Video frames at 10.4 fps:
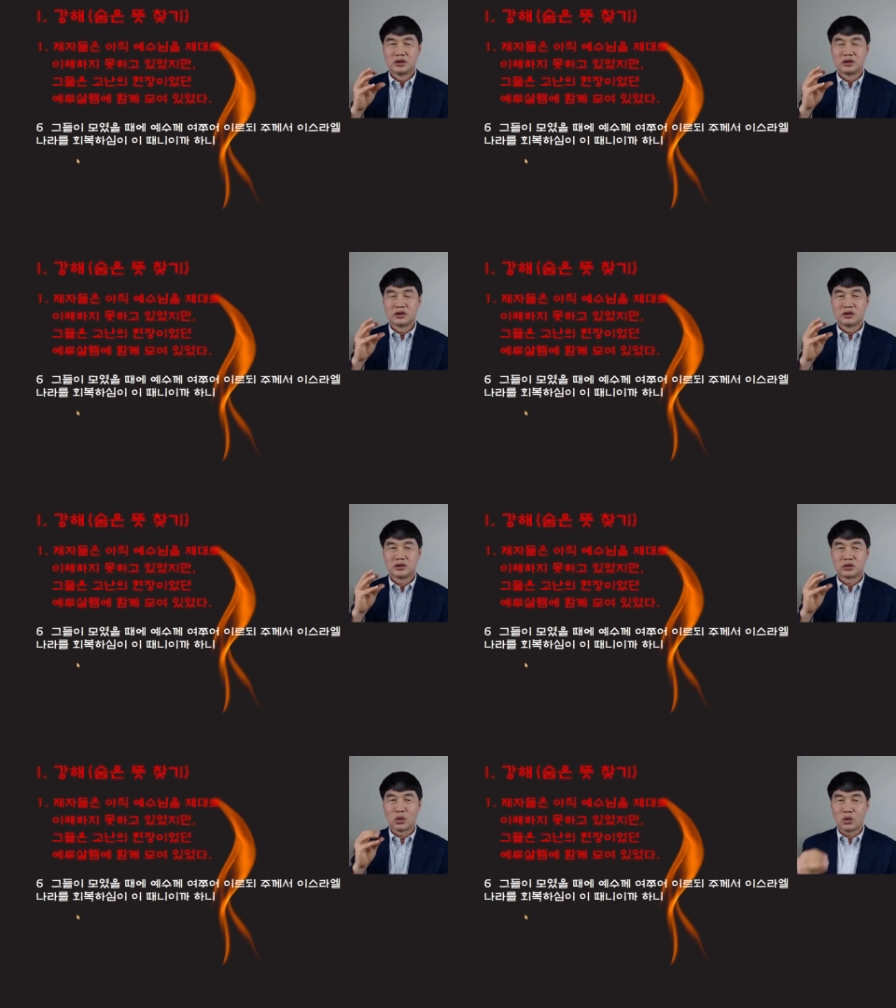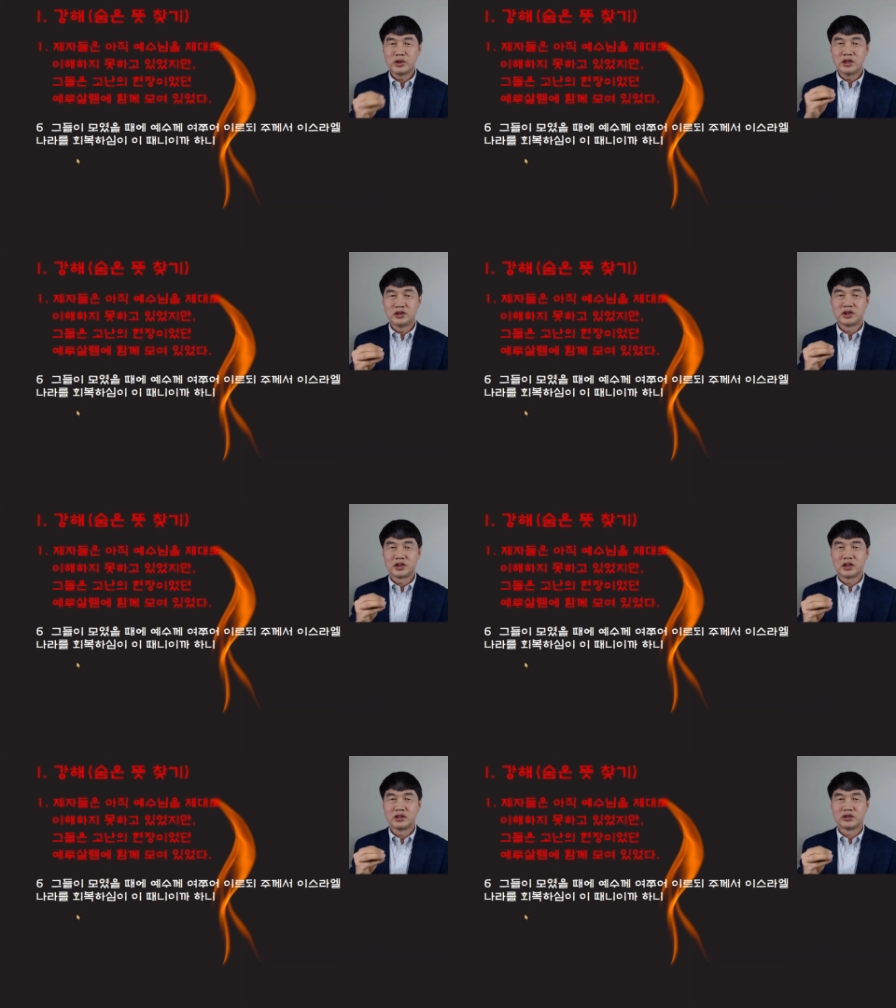어, 통일을
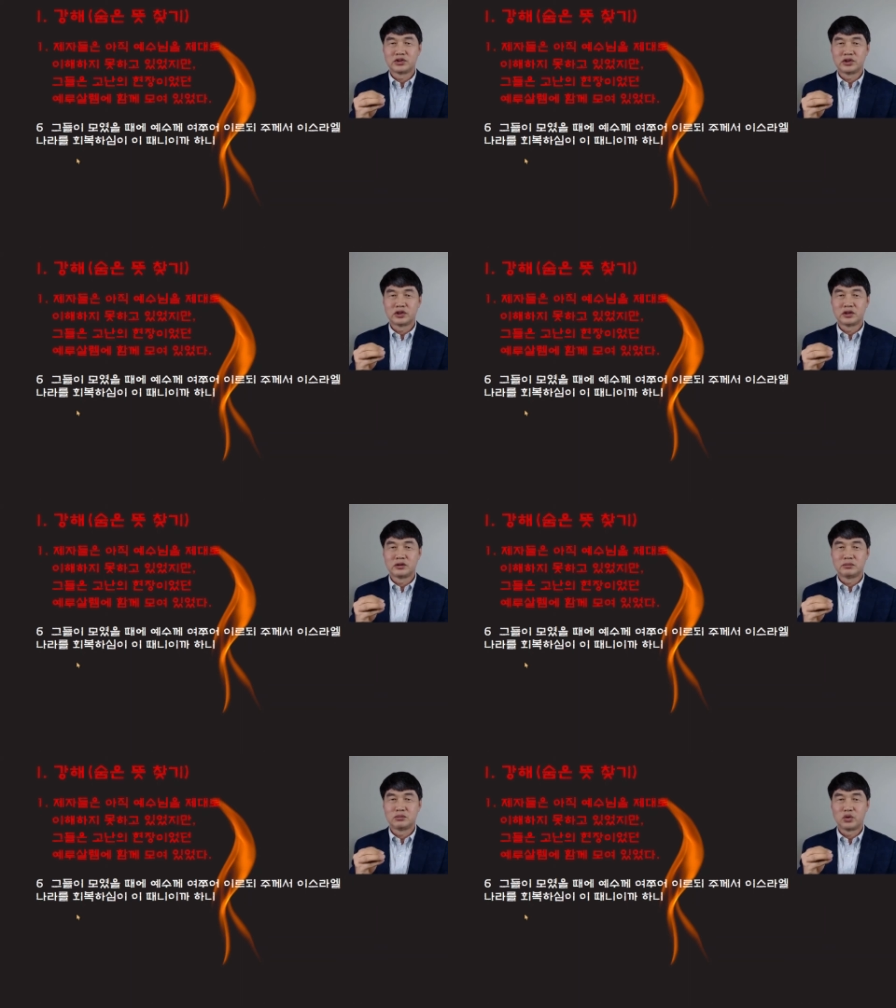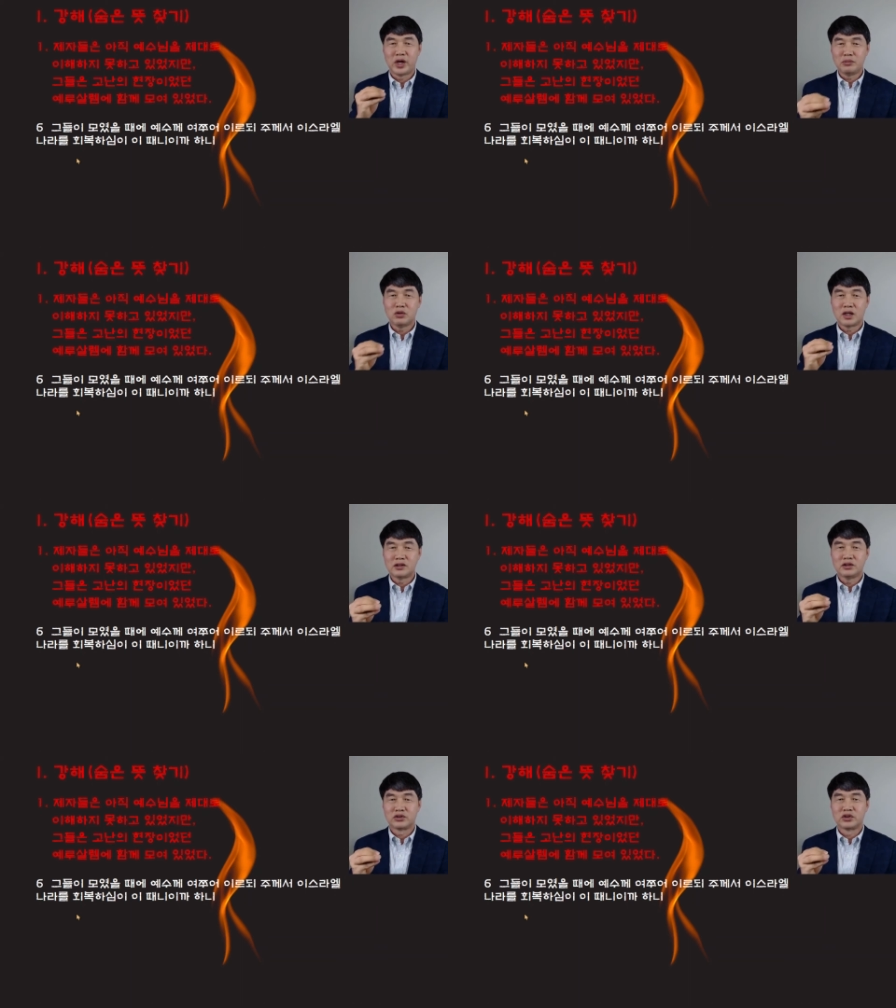시킨 것처럼 회복한
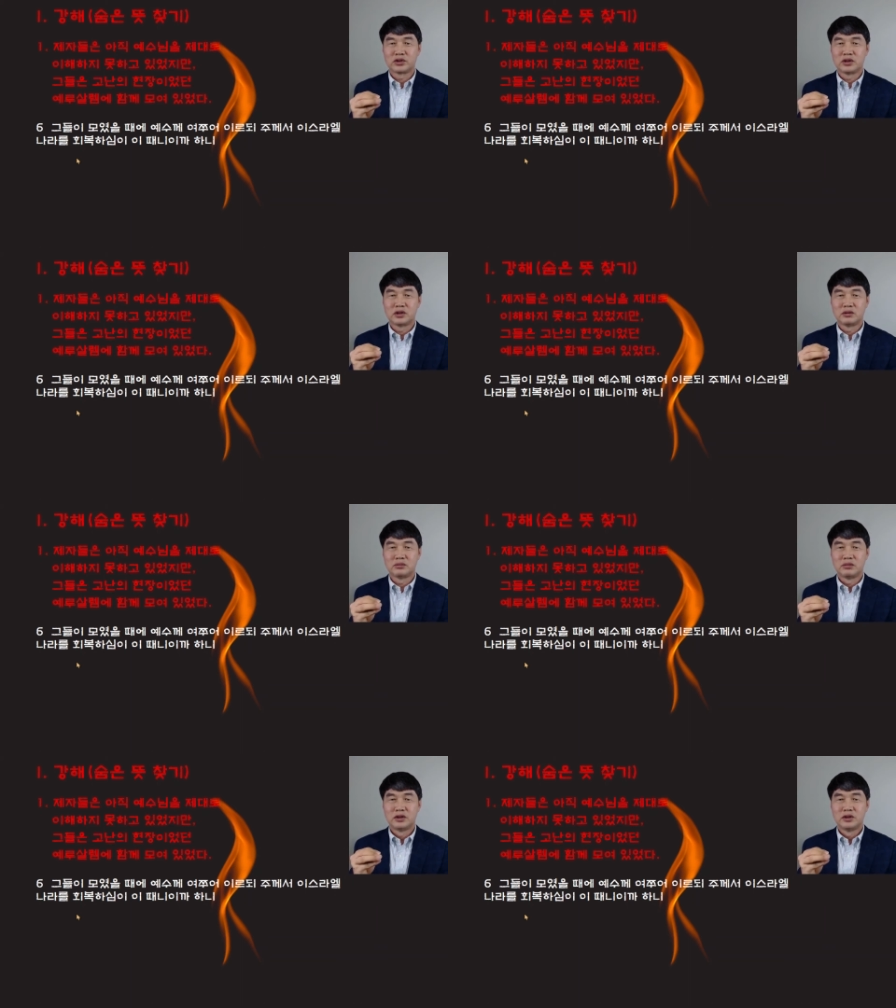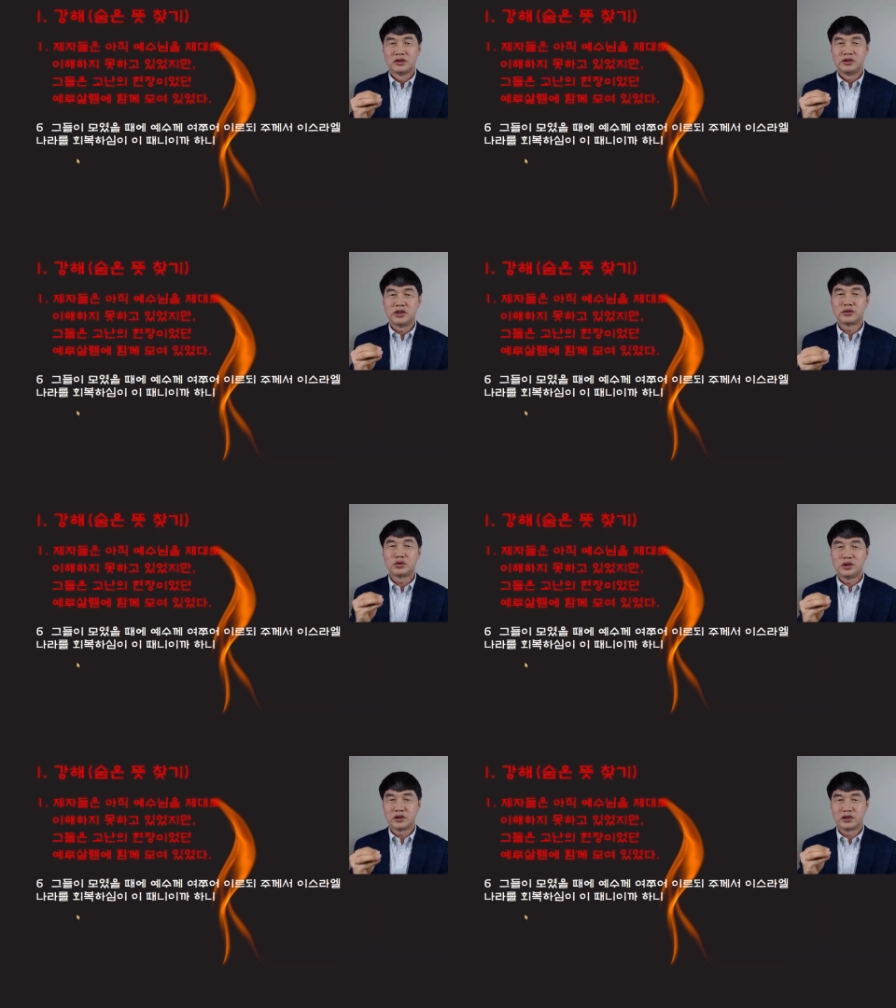것처럼
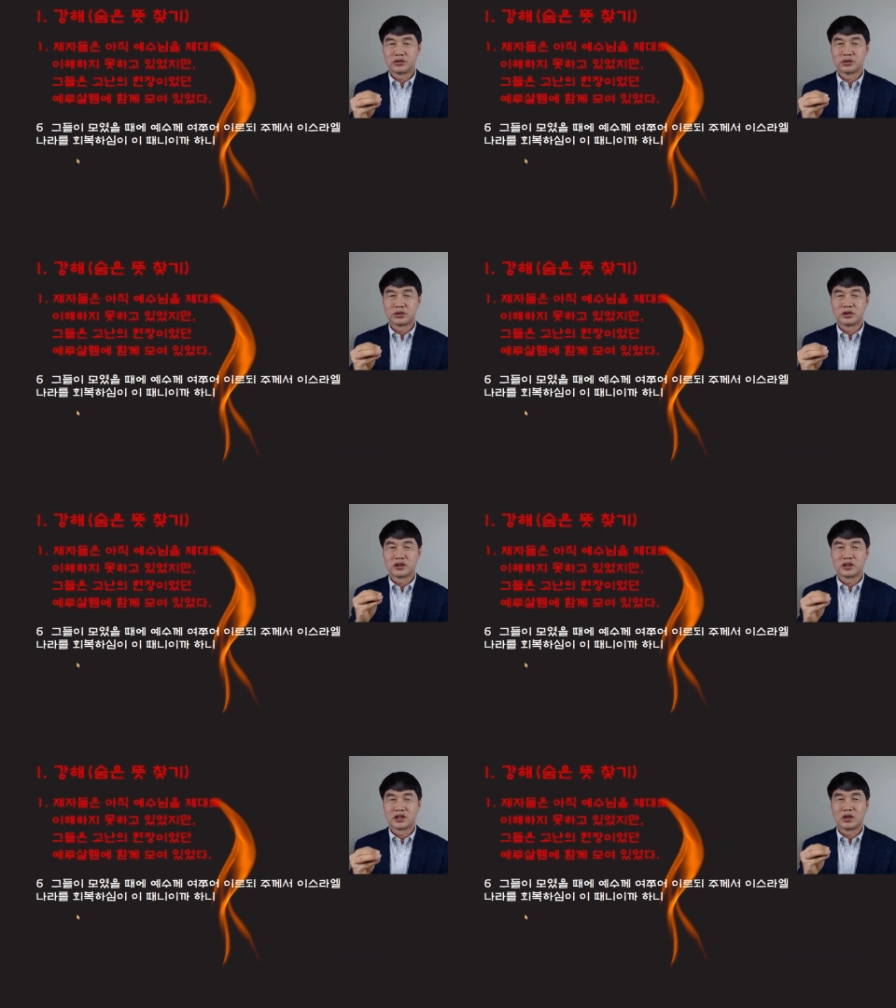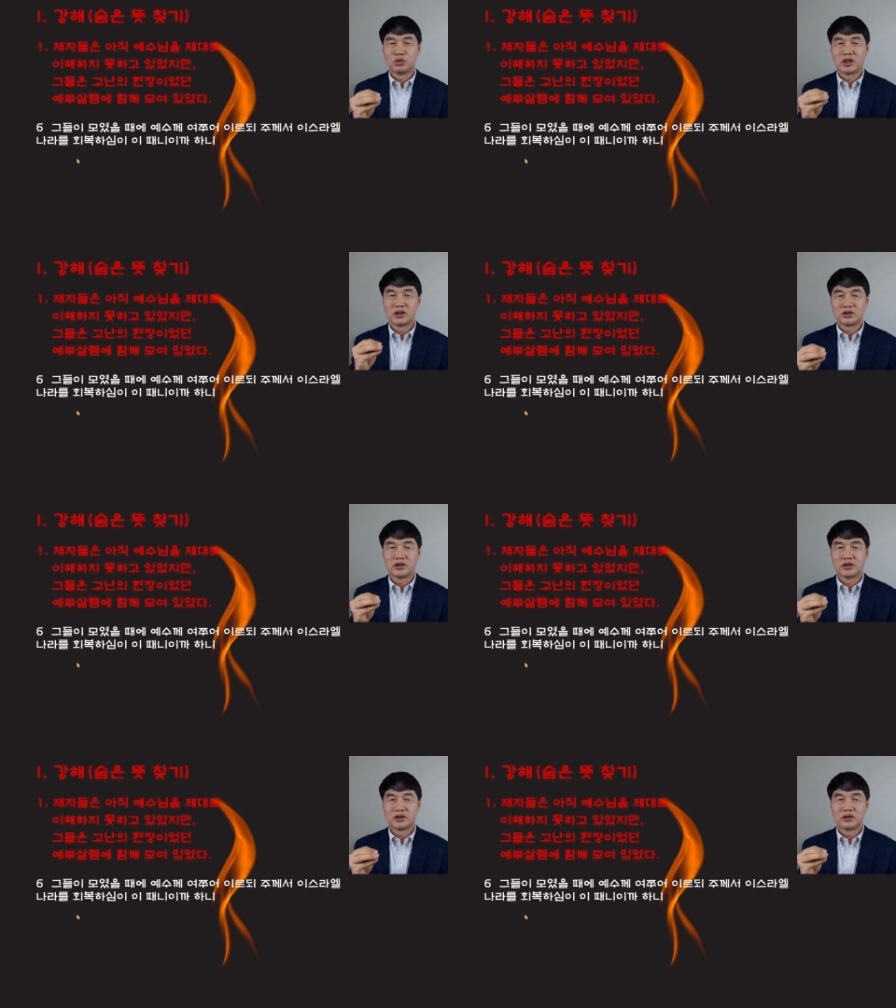예수님께서도 그렇게 다윗
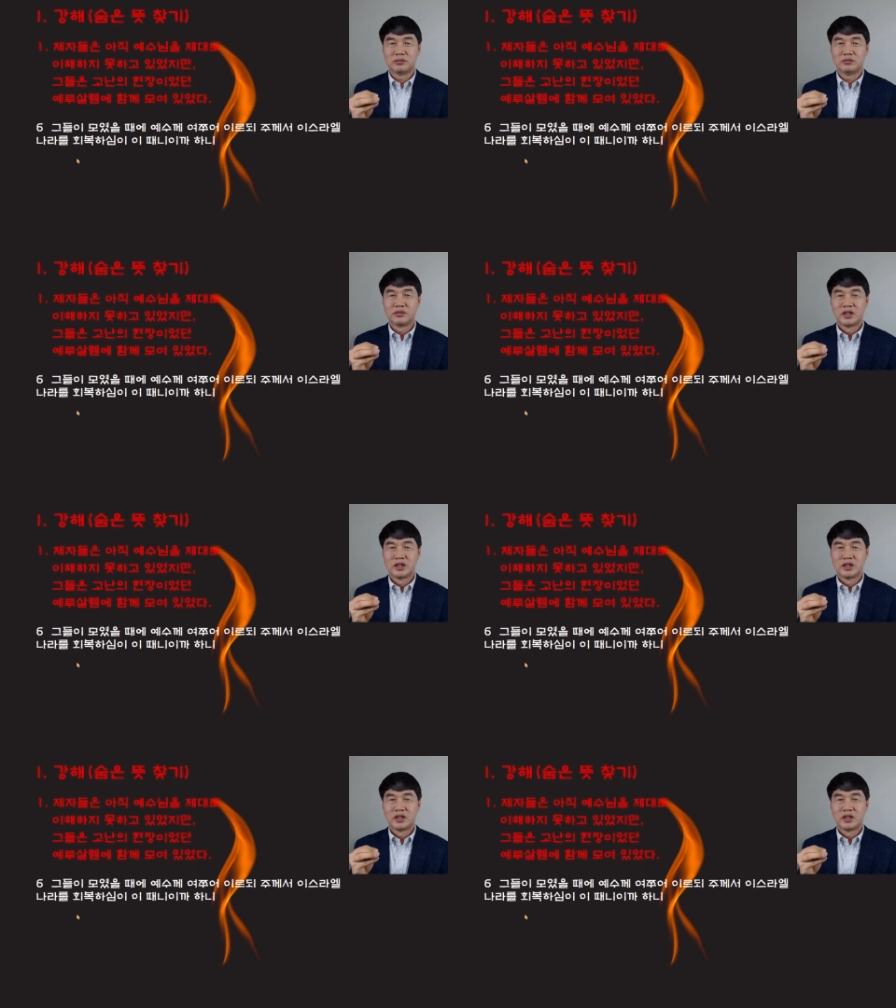왕처럼